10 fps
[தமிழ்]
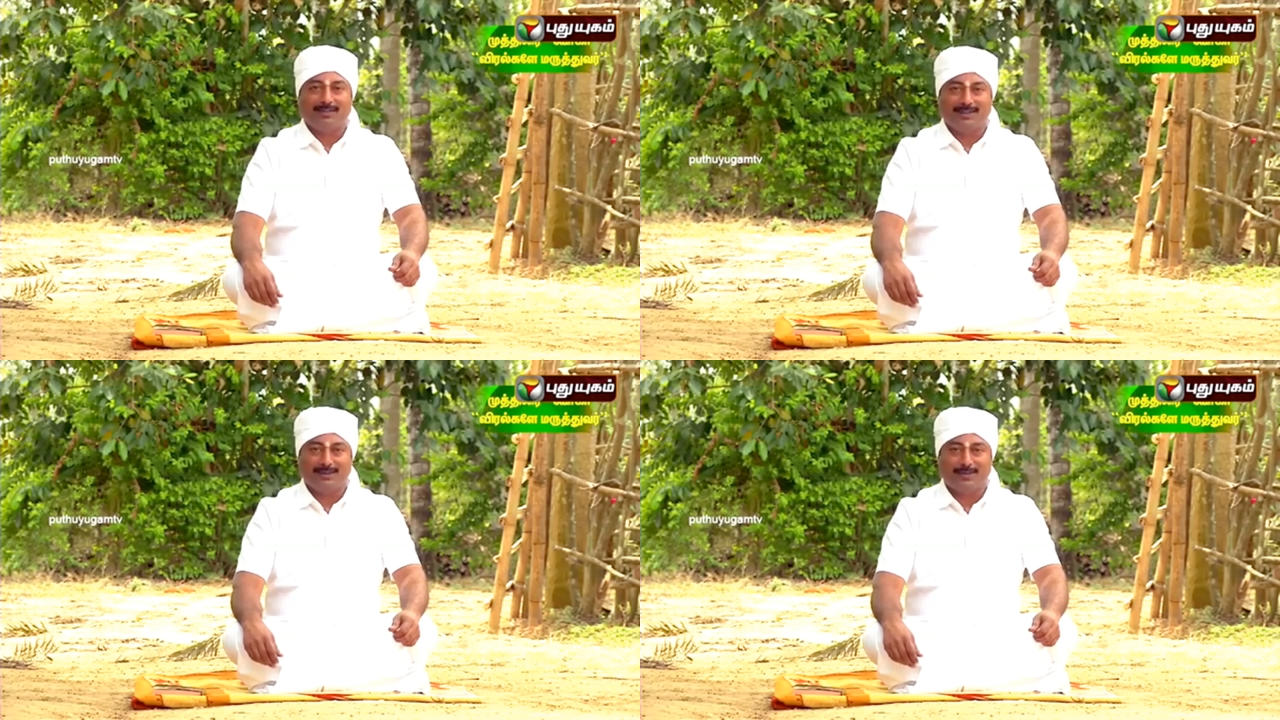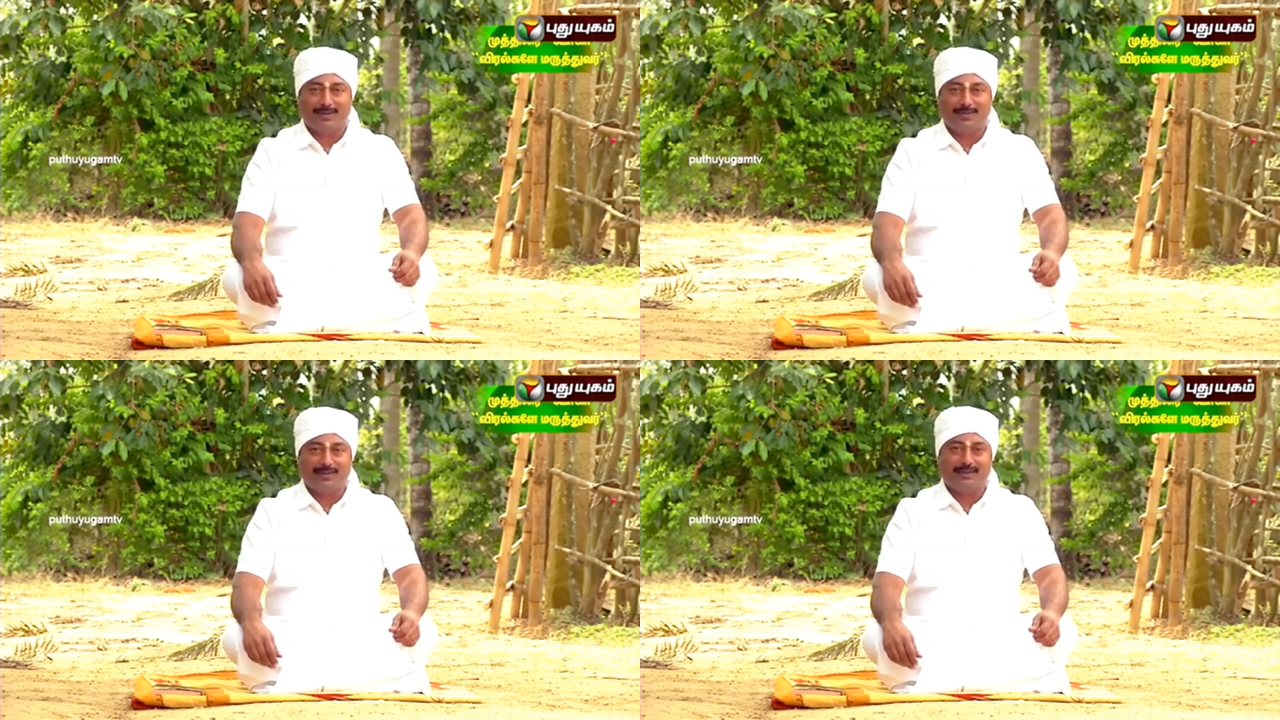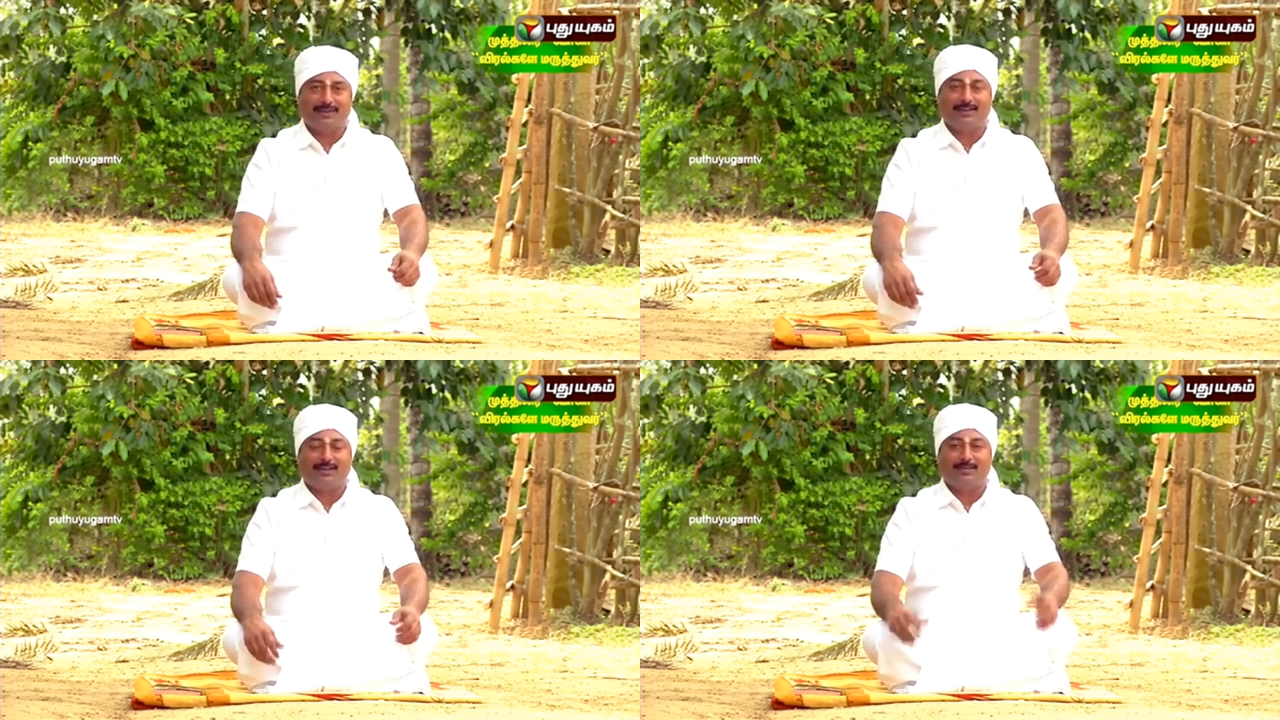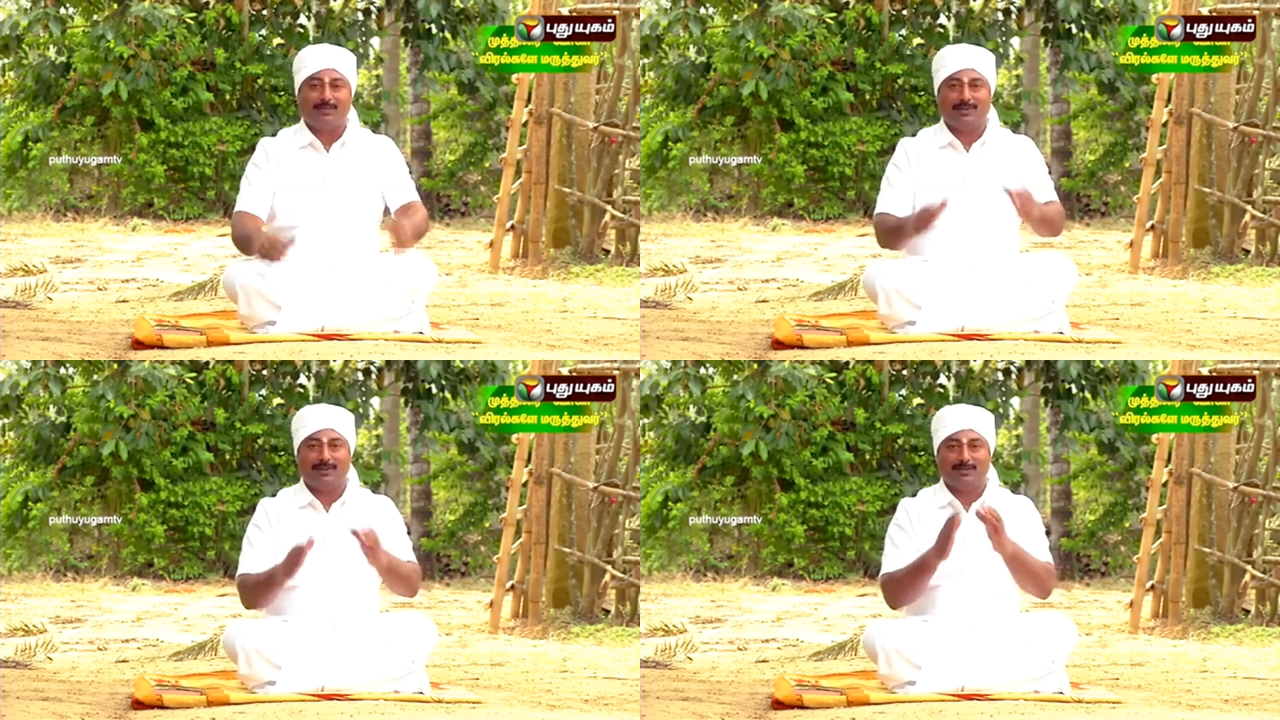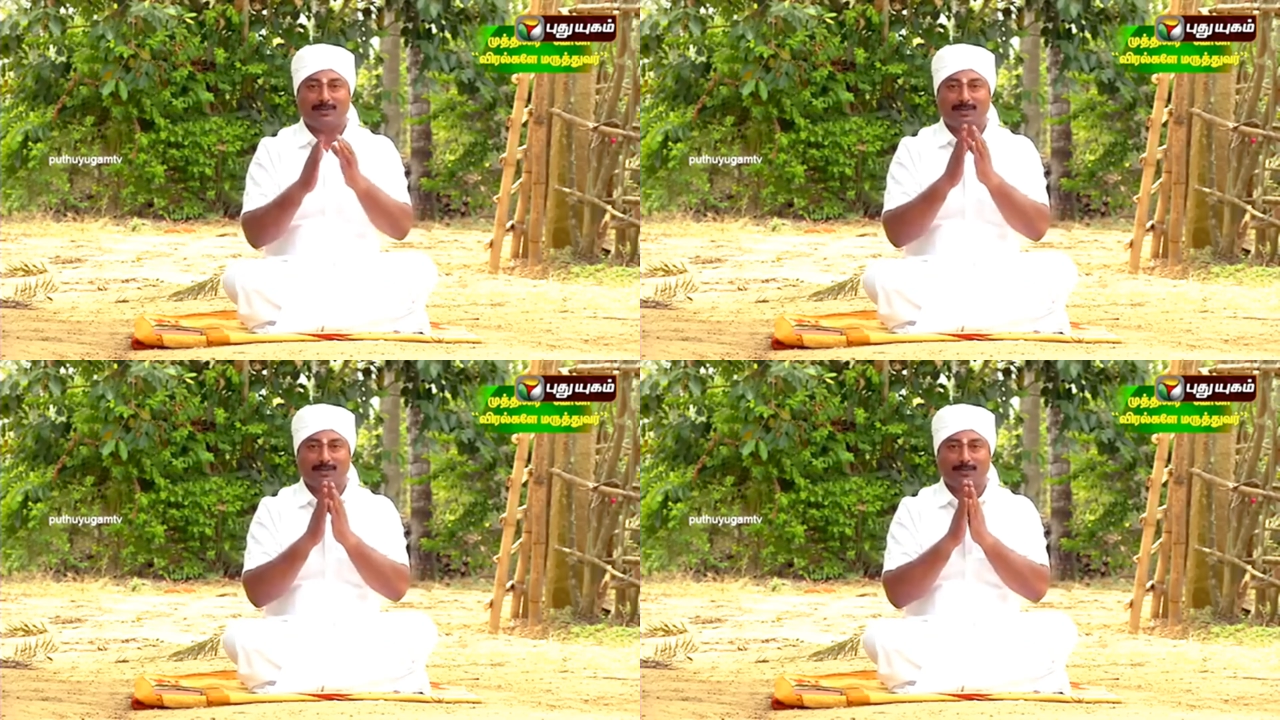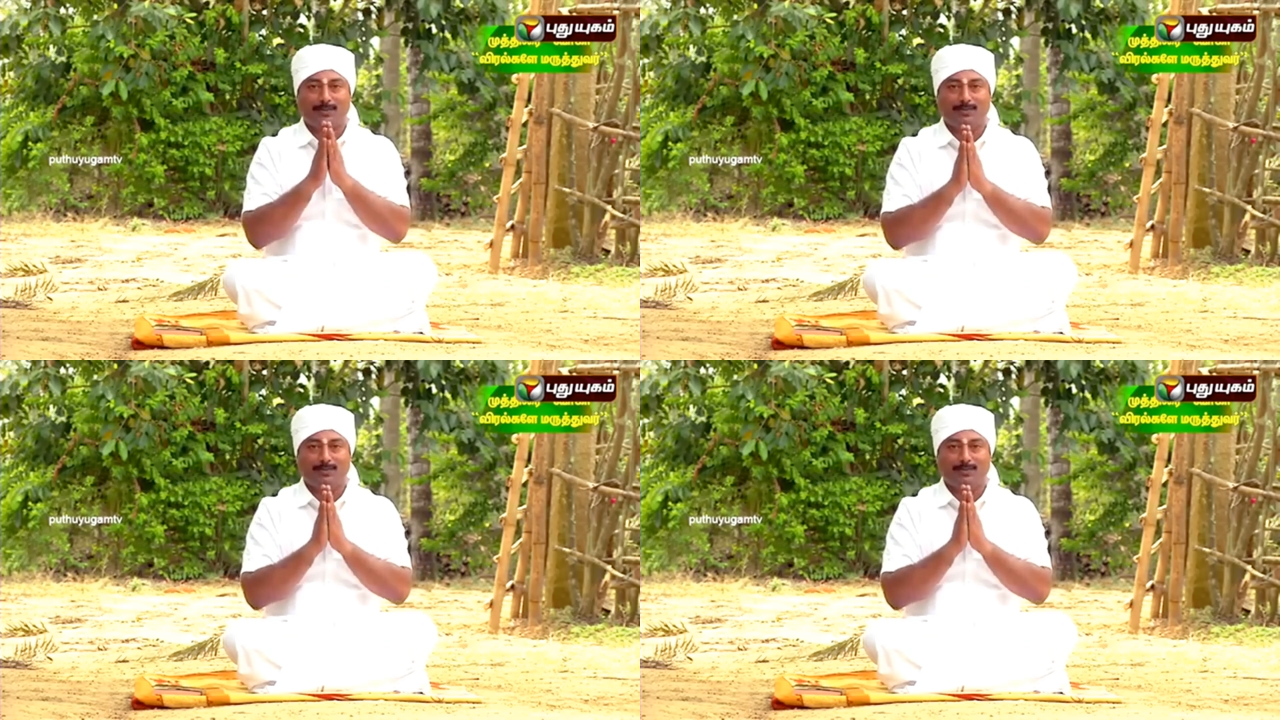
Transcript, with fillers: நலம் வாழ்த்துக்கிறேன் வாழ்த்துகிறேன் மீண்டும் சந்திப்போம்